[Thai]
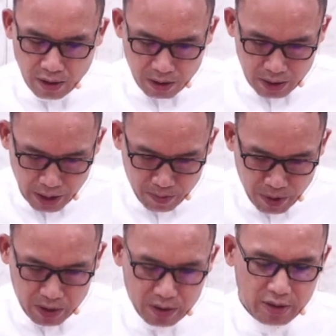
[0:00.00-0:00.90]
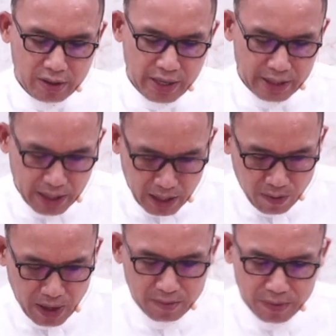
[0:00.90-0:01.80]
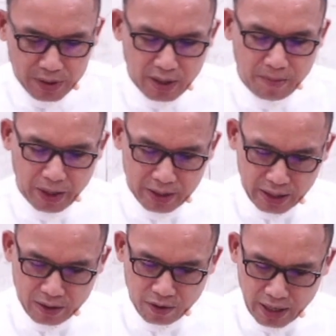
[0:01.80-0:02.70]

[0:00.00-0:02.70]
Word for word: กี่มื้อในแต่ละวันเพื่อประเทศของเรา